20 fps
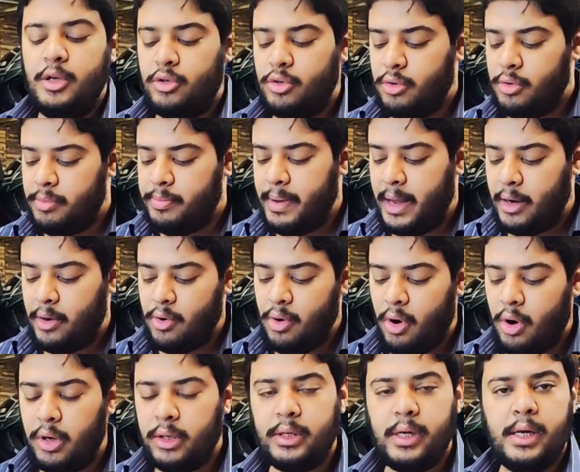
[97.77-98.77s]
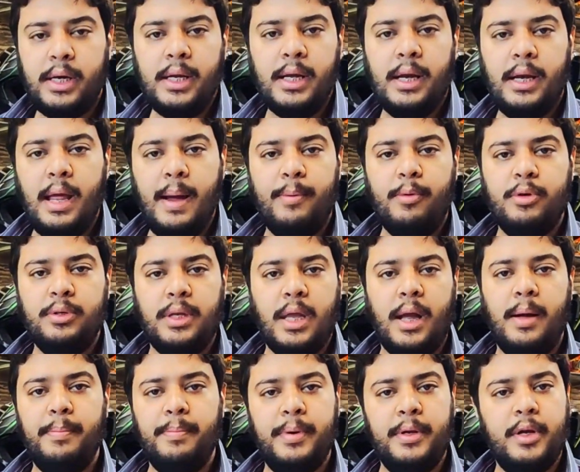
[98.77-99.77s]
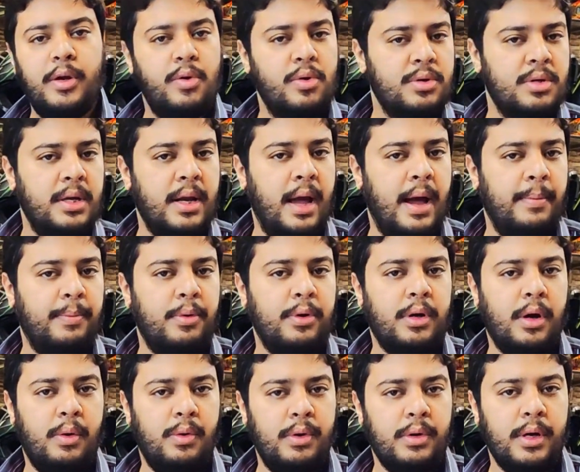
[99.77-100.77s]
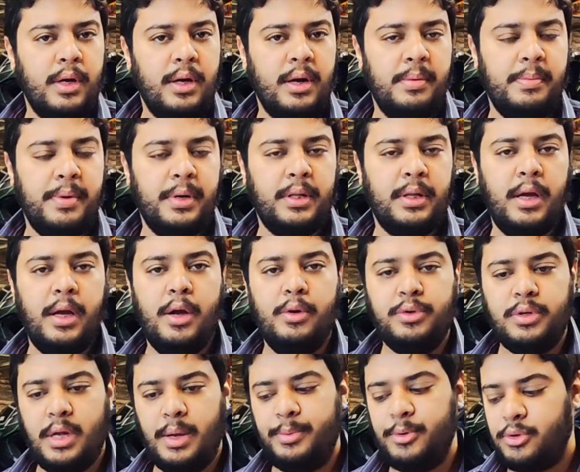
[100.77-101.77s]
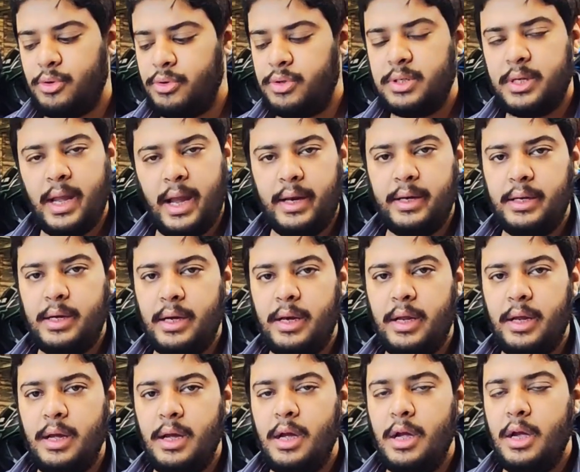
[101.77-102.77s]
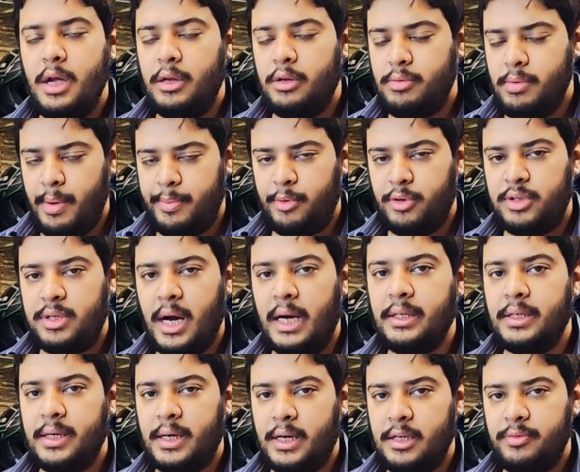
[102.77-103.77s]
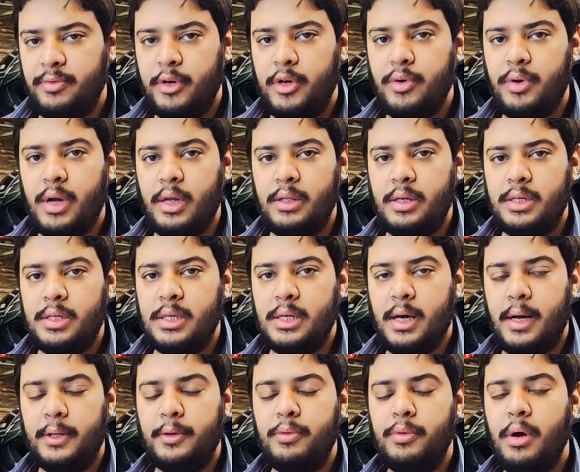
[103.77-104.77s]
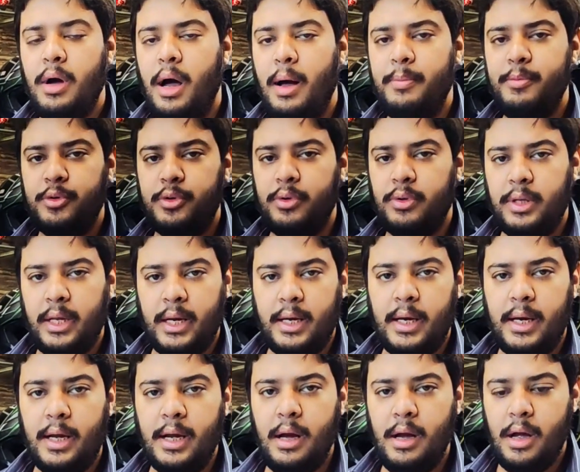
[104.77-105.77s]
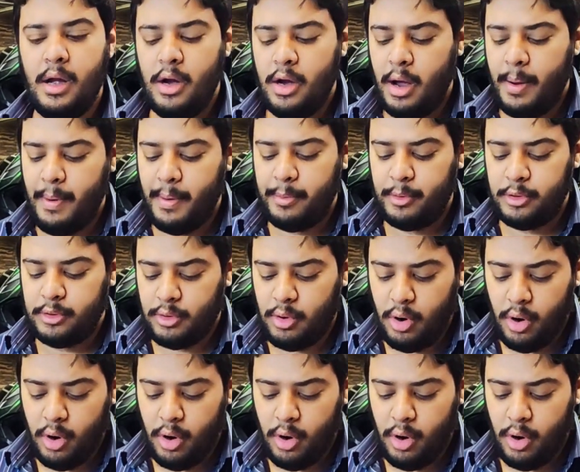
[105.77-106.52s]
इसको बैग को ऑन करने के लिए आपको इसकी कंपनी की ओरिजिनल ऐप को डाउनलोड करना पड़ता है उसको आप इसको स्कैन करें इसमें आपको सारी तरह का वीडियो के अंदर सिखा दूंगा आप इसको देख लेगा हम आपको